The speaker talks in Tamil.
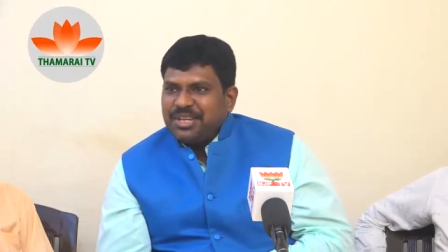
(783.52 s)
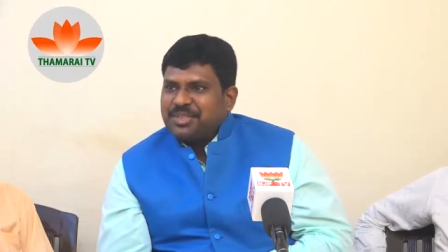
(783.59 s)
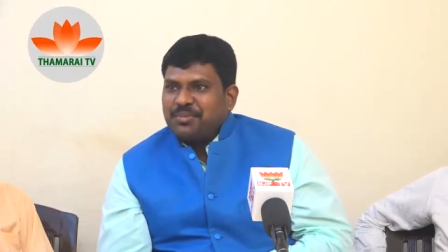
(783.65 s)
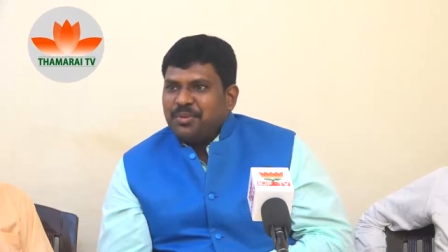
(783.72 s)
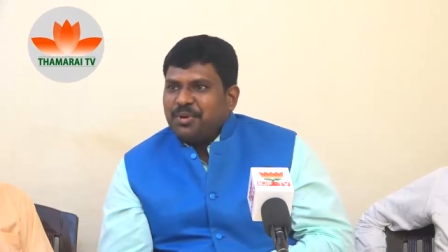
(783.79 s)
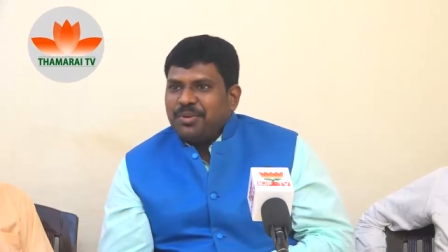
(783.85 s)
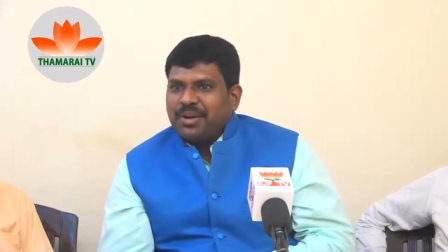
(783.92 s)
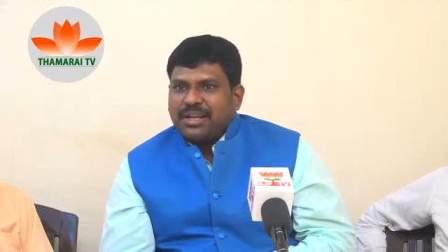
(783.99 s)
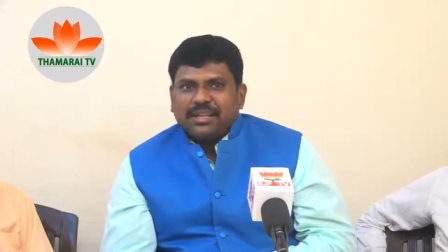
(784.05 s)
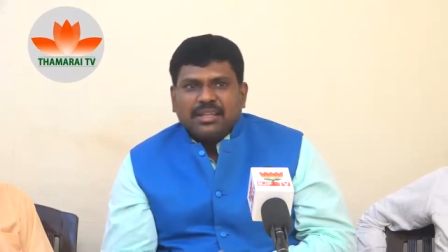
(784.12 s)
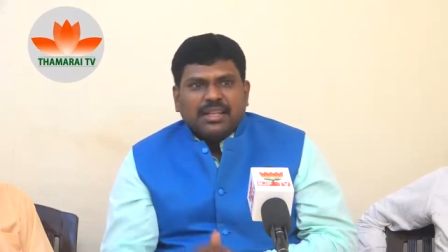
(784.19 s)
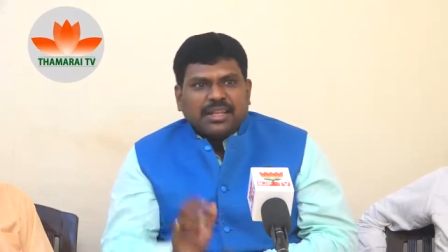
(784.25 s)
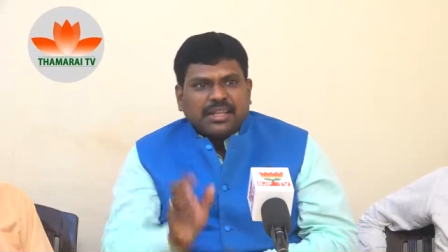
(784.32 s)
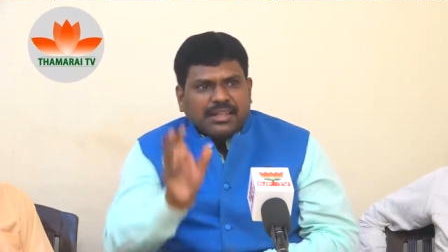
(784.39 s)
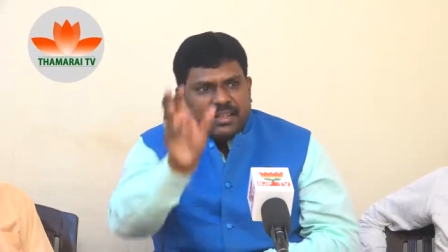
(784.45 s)
டேக்ஸ் போடுவாங்க
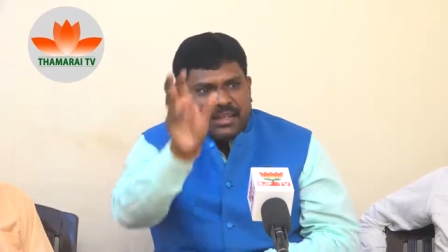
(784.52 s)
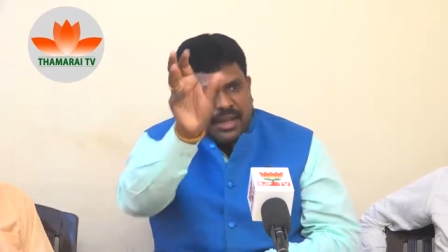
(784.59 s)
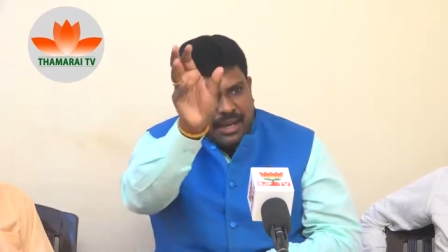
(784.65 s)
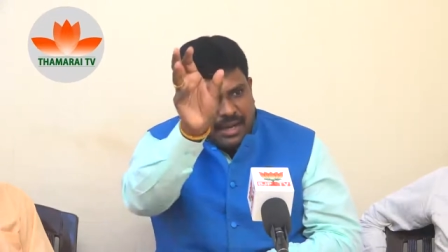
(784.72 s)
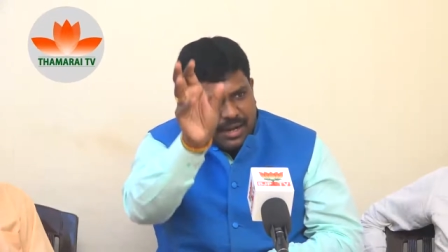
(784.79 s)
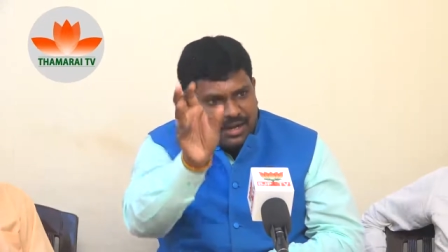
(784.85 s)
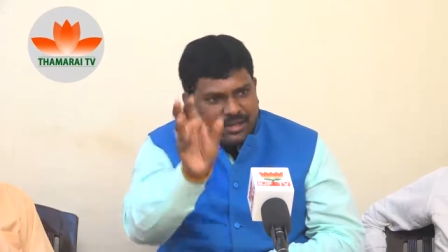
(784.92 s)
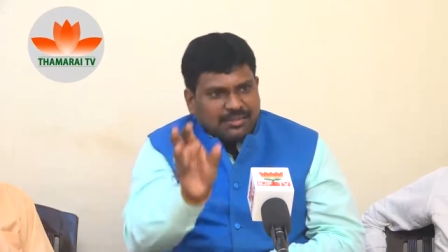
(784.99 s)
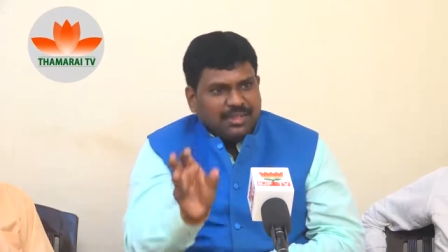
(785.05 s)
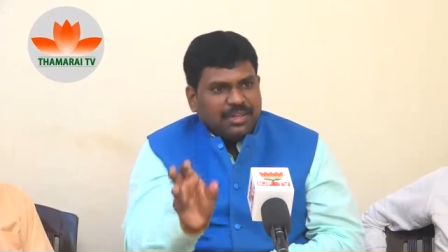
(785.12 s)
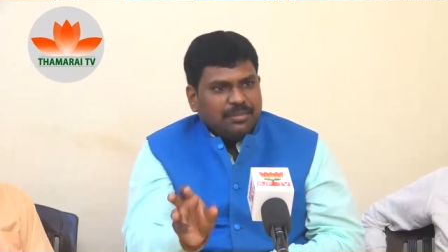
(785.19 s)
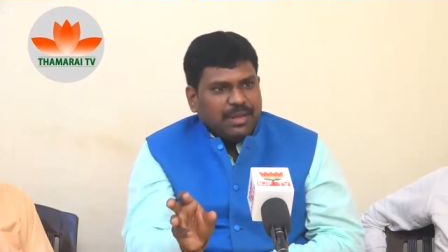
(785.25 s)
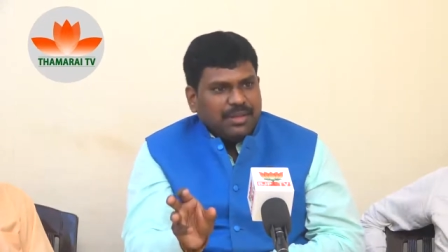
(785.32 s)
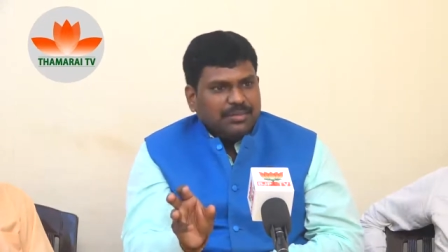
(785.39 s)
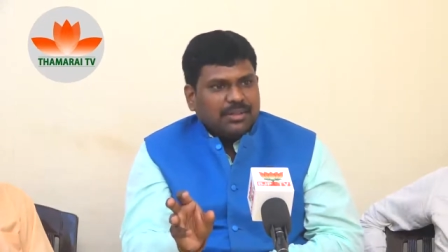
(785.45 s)
இது
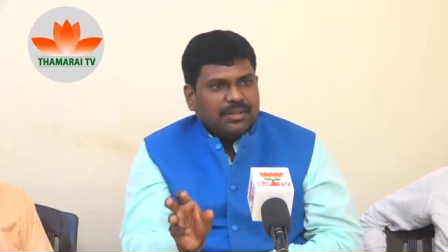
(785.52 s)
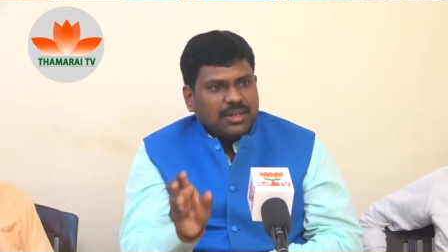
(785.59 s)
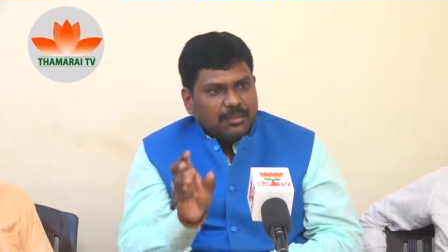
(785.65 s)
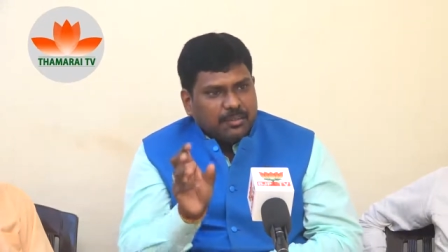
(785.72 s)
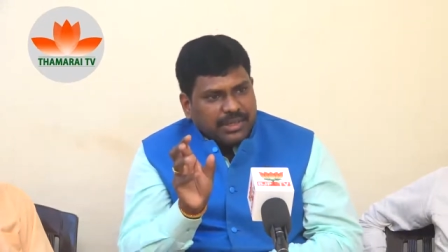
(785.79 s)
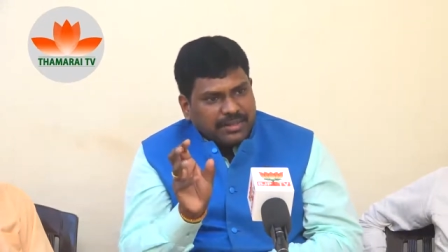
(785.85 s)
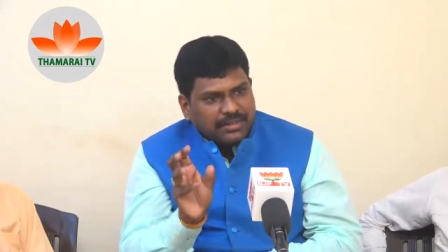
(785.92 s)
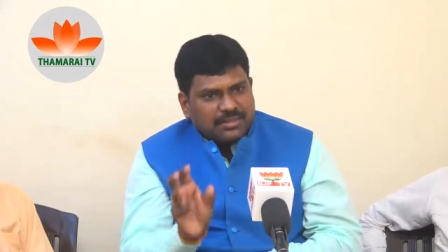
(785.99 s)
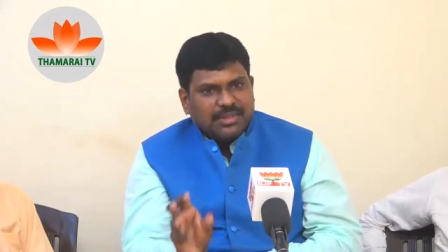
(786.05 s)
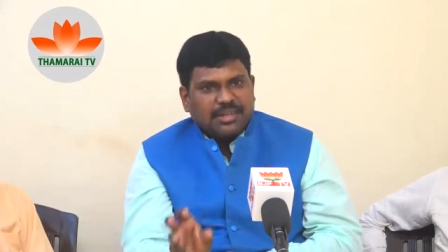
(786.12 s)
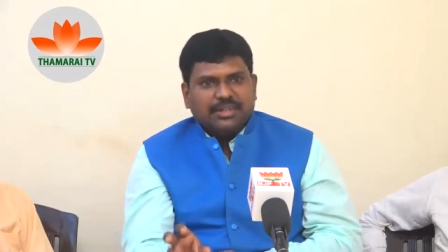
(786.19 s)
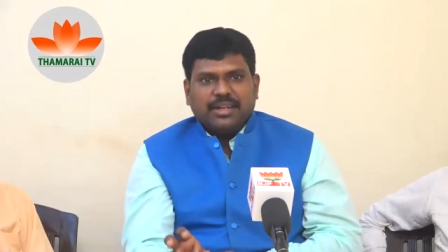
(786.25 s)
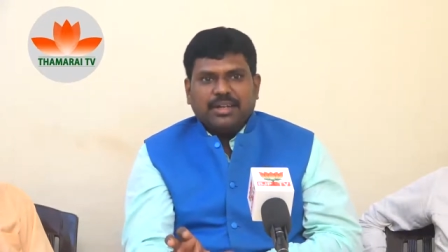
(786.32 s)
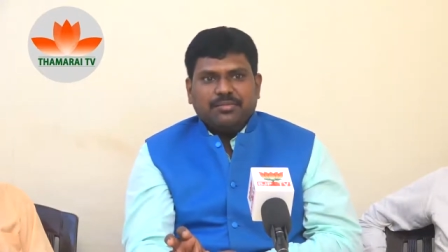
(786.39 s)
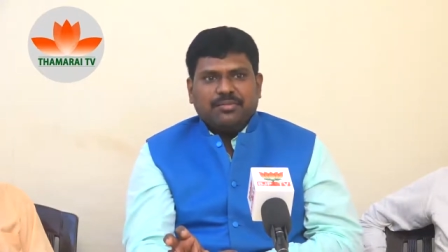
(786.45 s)
எல்லாத்துலேயுமே வந்து நான்
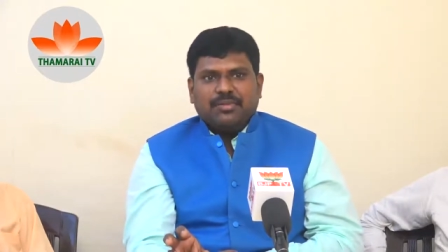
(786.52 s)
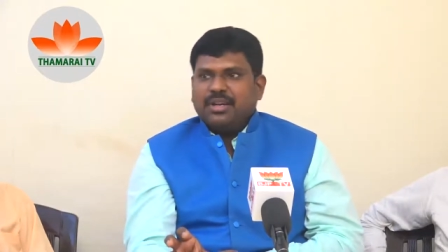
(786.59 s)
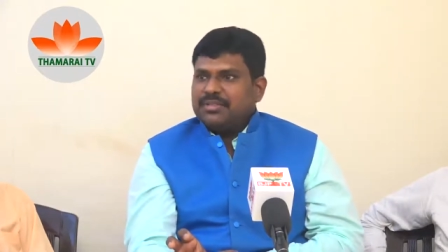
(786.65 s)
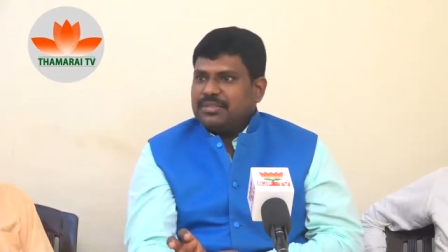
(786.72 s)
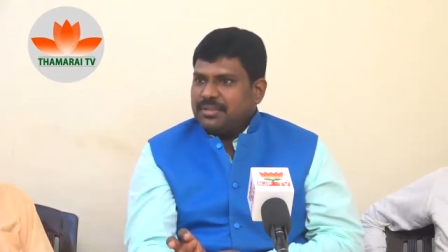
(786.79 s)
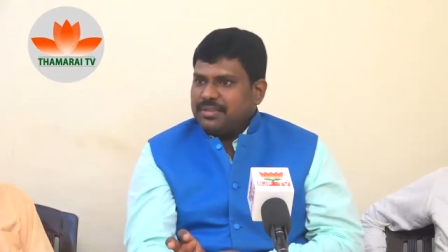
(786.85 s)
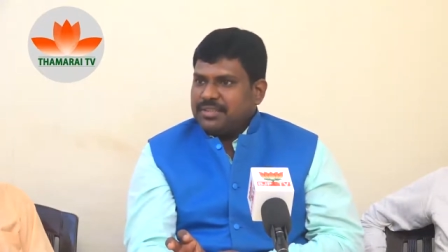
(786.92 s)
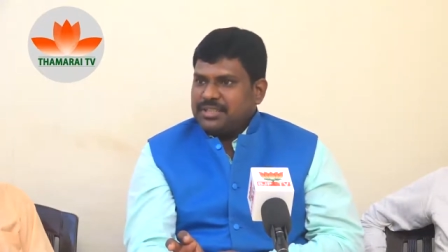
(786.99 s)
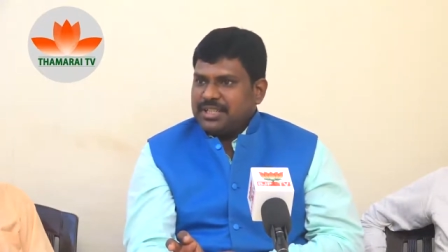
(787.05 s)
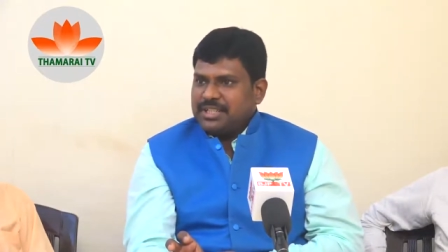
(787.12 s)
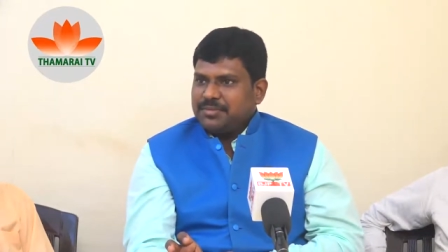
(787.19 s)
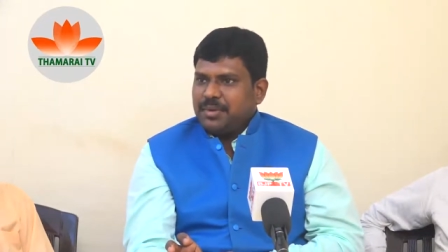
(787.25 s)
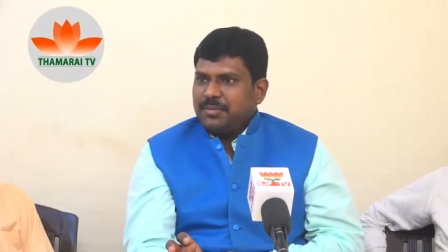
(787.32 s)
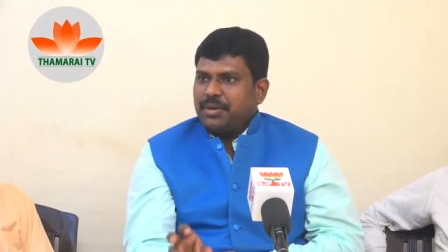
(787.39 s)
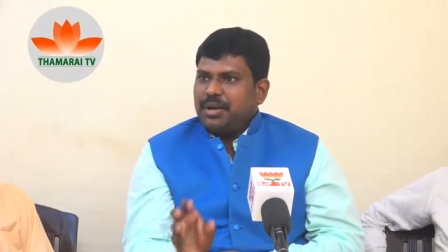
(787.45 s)
பிஎஸ்என்எல் டெலிஃபோனில் சர்வீஸ்
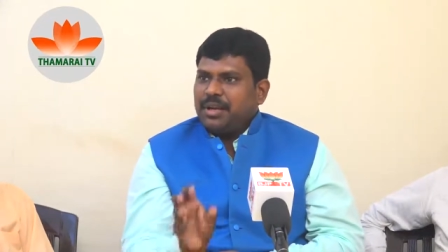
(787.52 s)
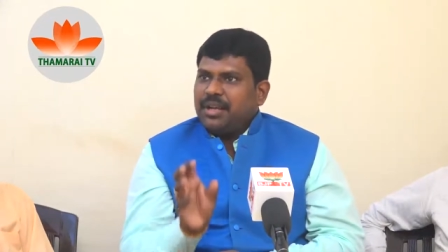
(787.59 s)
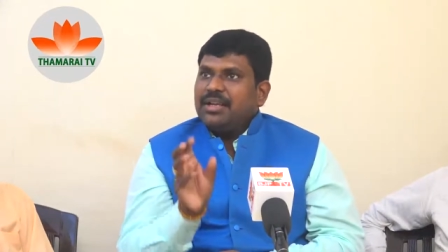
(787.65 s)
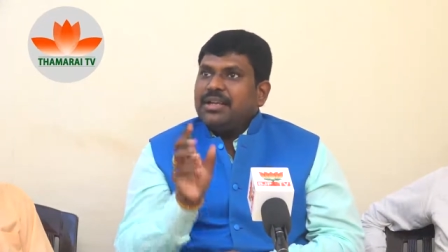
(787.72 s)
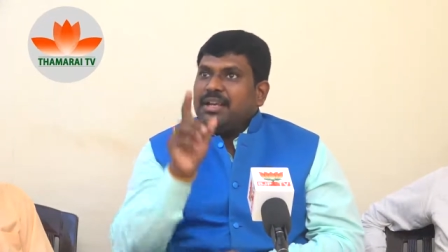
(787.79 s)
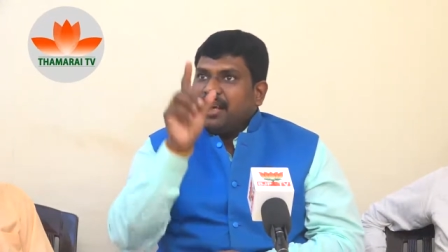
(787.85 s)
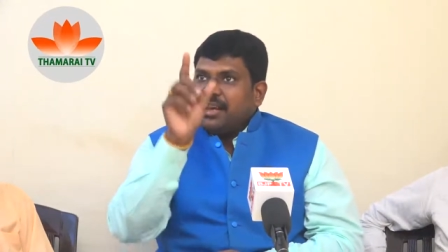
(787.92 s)
டேக்ஸ் பே பண்ணுறேன்